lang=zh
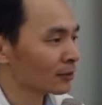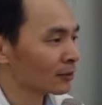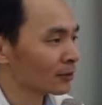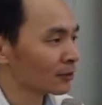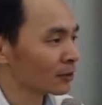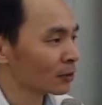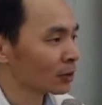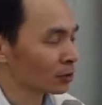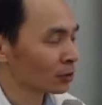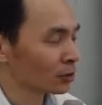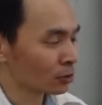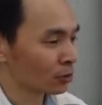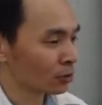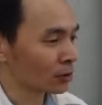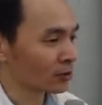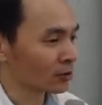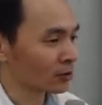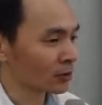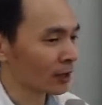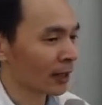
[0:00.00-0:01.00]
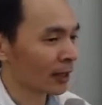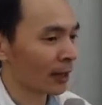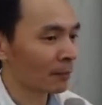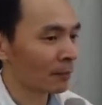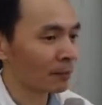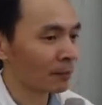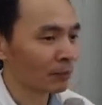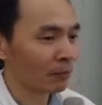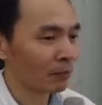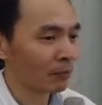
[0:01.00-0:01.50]
因为如果你直接
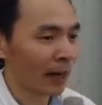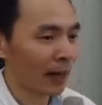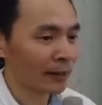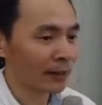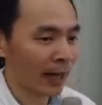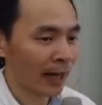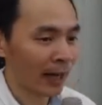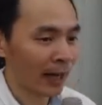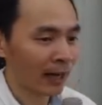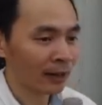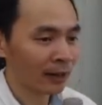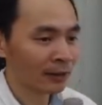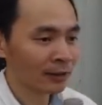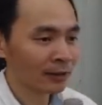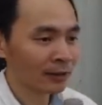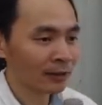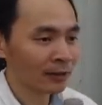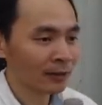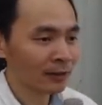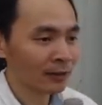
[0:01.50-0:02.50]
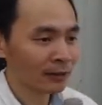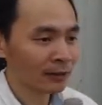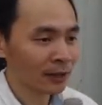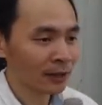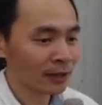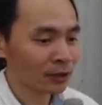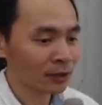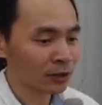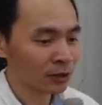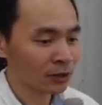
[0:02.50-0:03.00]
看马达那
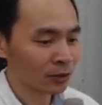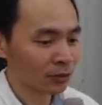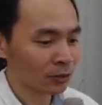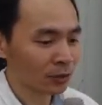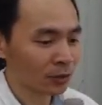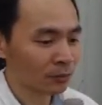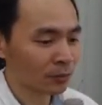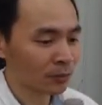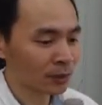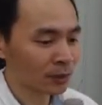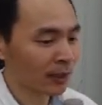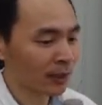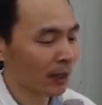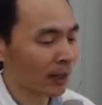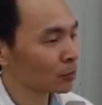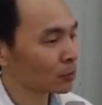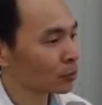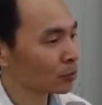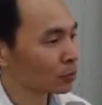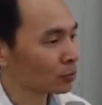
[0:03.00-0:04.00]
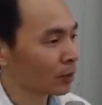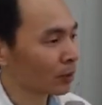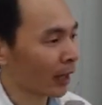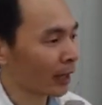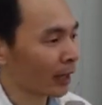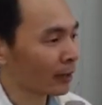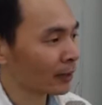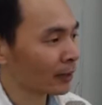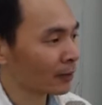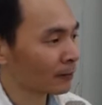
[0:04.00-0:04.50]
个齿轮，比较看不出来。
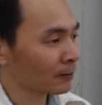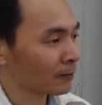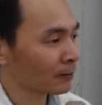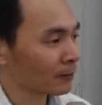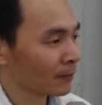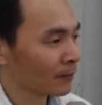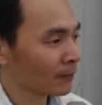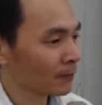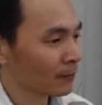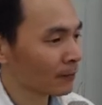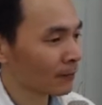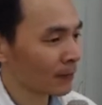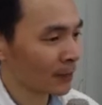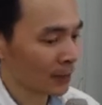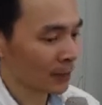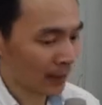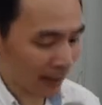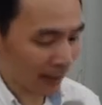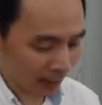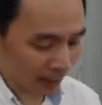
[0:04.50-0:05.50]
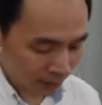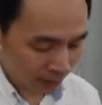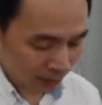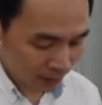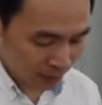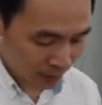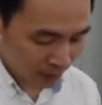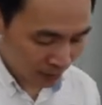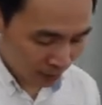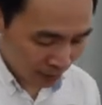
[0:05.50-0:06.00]

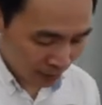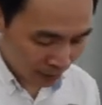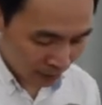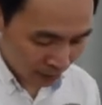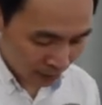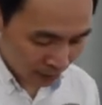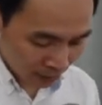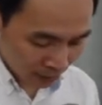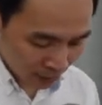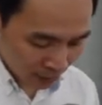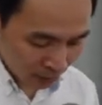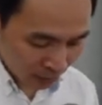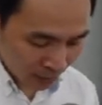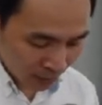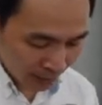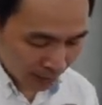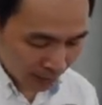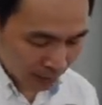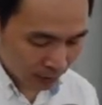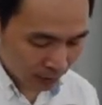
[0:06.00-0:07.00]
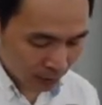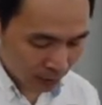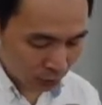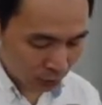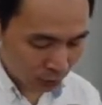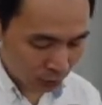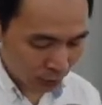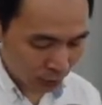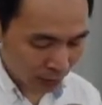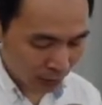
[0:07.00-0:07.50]
好，另外
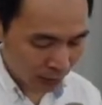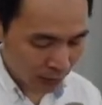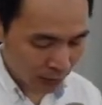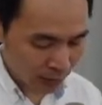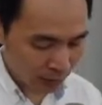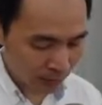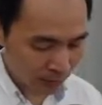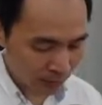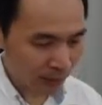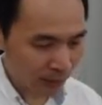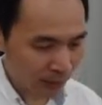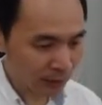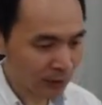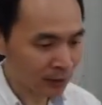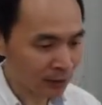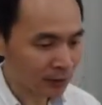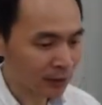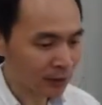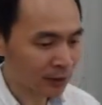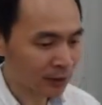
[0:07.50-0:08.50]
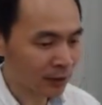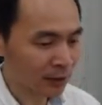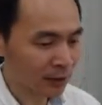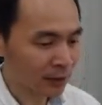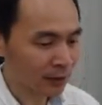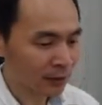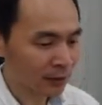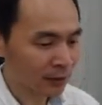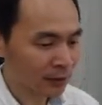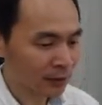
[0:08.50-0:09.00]
昨天是不是还有一个这
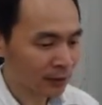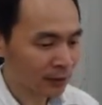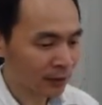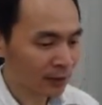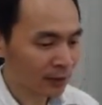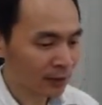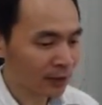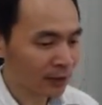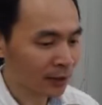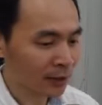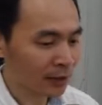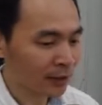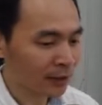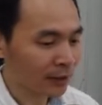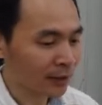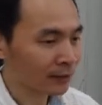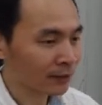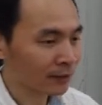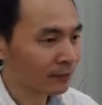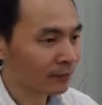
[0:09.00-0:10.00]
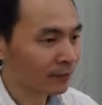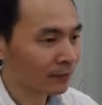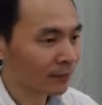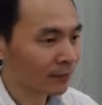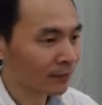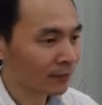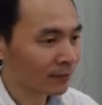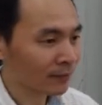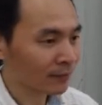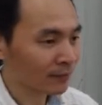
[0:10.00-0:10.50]
个三 D 店的
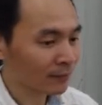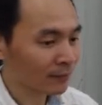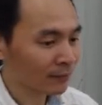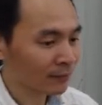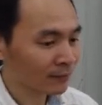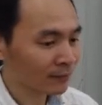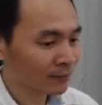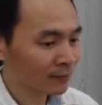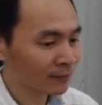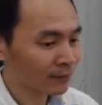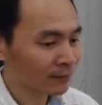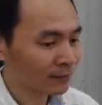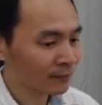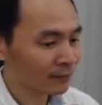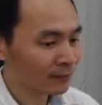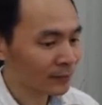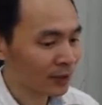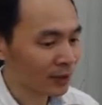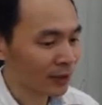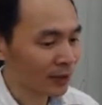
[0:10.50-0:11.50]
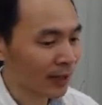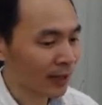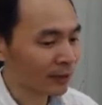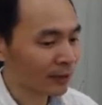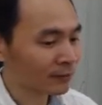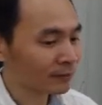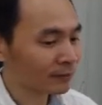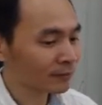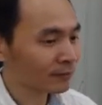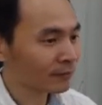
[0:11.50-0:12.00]
这个
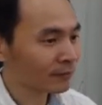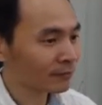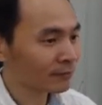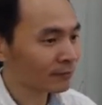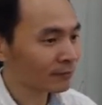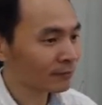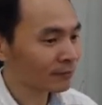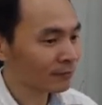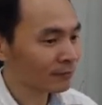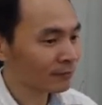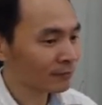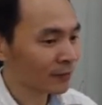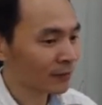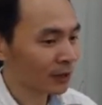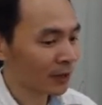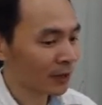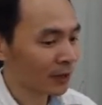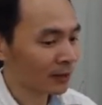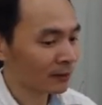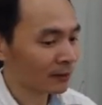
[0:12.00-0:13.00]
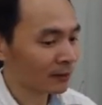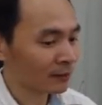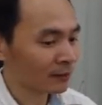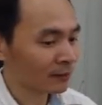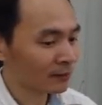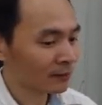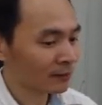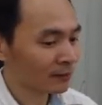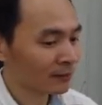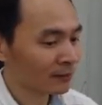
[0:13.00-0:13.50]
里面
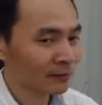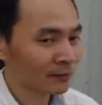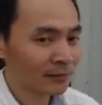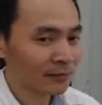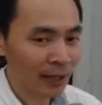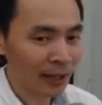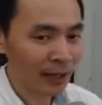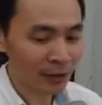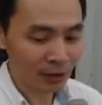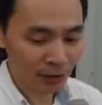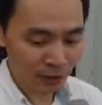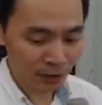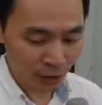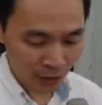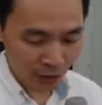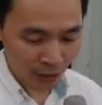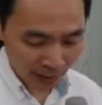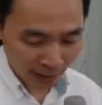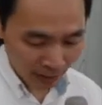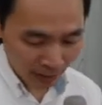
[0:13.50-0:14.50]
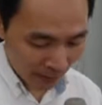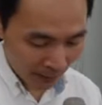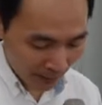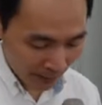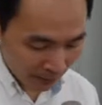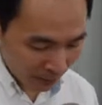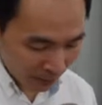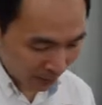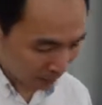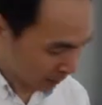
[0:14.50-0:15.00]
还有有两个版
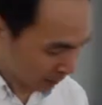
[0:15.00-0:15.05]
本，